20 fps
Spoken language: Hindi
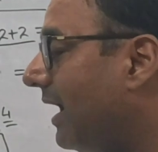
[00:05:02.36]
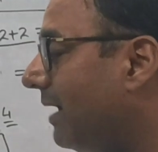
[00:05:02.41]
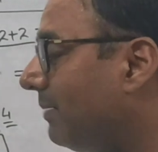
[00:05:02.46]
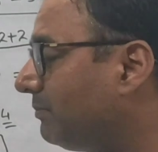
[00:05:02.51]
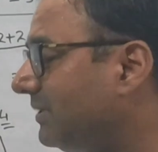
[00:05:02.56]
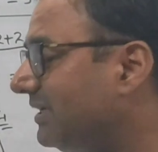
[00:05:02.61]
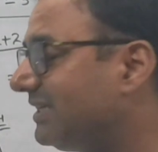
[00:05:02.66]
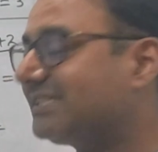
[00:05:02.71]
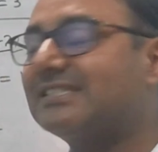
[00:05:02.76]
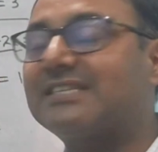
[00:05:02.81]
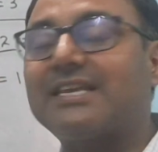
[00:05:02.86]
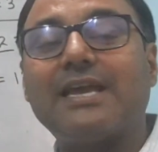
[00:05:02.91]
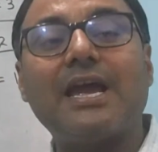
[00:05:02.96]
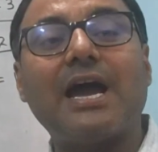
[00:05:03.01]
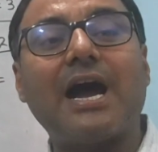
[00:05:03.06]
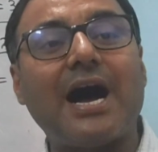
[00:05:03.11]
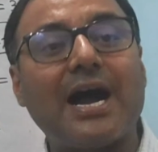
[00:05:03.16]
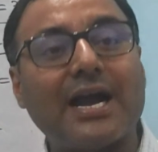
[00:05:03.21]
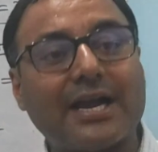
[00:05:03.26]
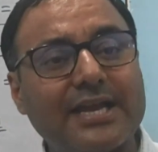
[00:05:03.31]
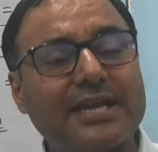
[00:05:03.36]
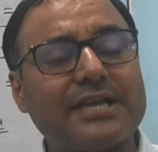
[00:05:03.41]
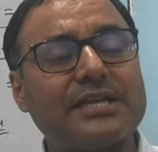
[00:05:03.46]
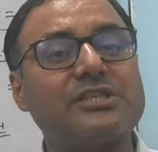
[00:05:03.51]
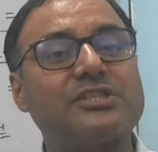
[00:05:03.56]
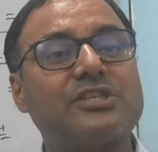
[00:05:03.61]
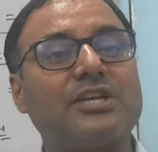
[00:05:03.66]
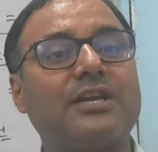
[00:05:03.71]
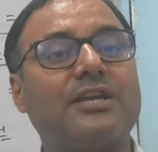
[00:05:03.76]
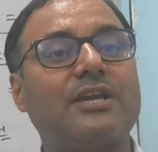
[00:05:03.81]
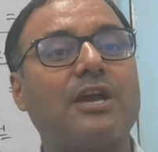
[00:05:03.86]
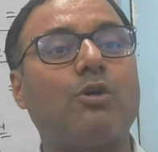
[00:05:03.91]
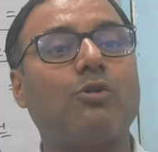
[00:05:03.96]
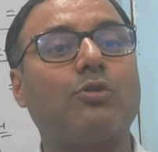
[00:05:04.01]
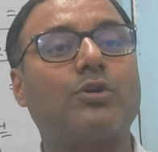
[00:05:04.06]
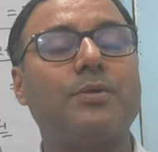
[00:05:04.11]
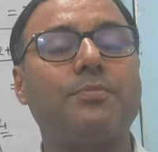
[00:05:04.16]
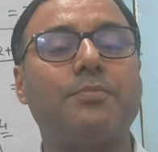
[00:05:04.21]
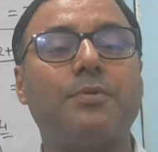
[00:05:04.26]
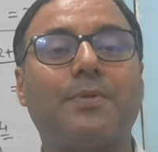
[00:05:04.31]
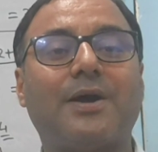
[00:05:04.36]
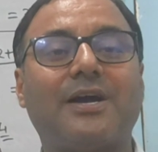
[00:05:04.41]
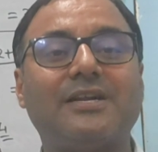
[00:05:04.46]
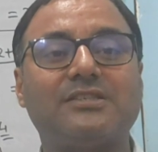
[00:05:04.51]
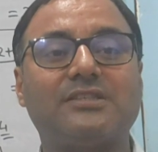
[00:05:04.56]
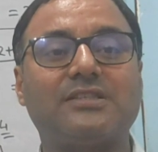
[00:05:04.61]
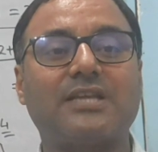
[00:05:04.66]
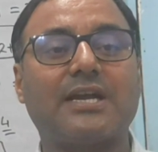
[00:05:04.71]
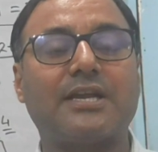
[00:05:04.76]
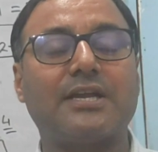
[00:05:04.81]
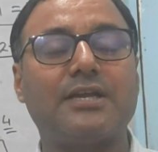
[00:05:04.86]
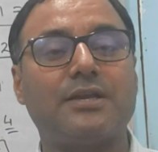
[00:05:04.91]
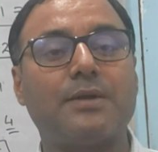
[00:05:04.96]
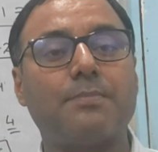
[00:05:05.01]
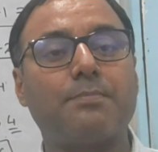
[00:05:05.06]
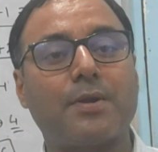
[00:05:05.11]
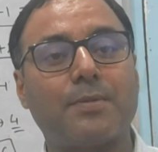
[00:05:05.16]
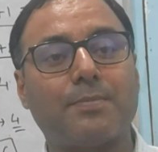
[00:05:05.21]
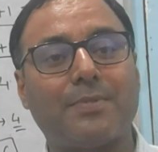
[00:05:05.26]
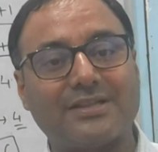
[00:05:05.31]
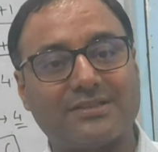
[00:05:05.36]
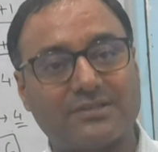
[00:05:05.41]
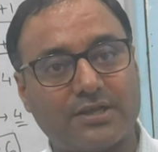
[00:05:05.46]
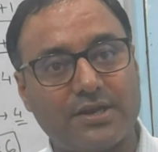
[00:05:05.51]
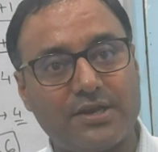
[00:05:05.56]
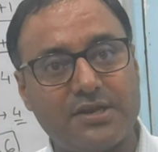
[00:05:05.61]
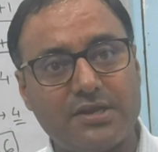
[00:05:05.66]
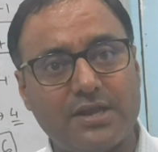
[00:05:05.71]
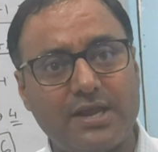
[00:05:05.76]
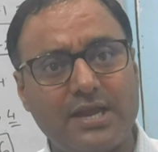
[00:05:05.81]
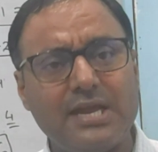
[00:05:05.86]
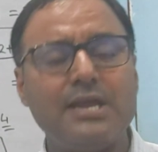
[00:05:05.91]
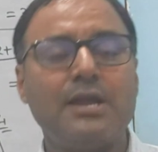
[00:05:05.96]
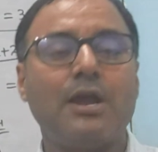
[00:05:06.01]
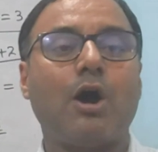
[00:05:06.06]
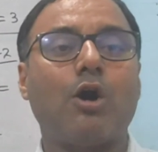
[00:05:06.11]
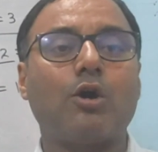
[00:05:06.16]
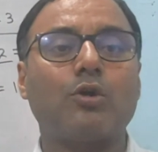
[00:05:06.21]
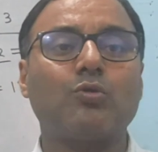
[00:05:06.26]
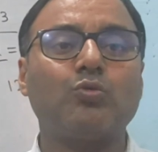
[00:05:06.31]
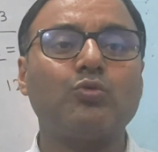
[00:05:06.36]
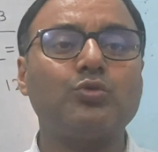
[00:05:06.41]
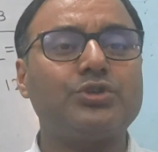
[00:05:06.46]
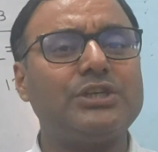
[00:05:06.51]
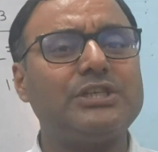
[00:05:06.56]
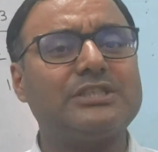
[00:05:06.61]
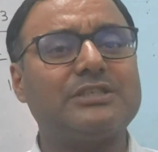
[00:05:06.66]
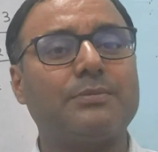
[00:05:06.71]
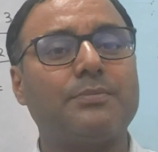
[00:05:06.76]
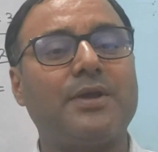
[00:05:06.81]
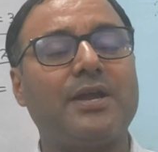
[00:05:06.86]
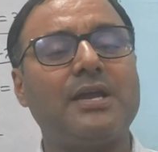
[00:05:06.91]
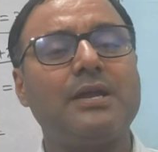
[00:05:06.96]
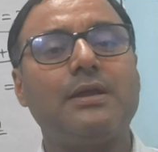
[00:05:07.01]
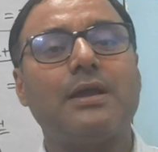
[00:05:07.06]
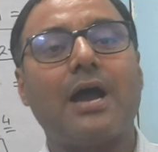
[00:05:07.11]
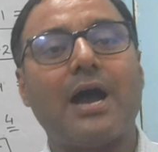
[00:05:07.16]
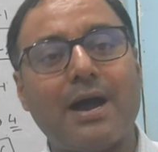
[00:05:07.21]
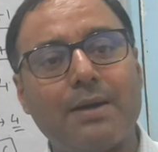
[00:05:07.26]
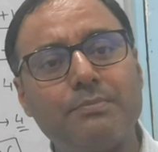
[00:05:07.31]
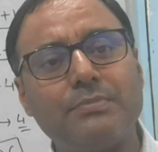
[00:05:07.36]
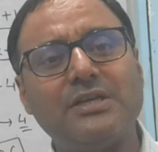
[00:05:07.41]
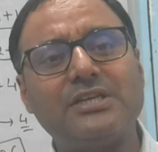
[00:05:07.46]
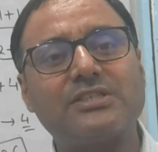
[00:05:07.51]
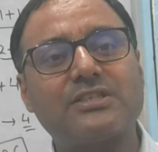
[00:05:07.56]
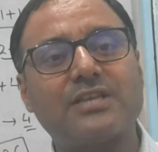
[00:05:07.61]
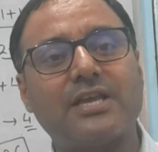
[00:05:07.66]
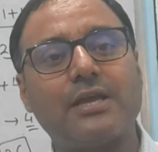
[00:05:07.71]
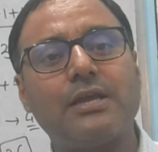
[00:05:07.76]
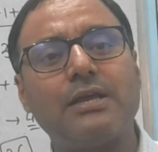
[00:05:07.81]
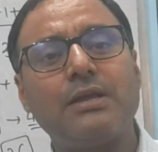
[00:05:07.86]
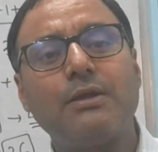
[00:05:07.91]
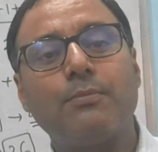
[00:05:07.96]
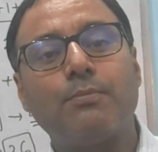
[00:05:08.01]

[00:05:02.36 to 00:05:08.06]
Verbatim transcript: हम इसके आगे की संख्याओं के विभाजिता के नियम पर बात करेंगे और उसी समय हम इसके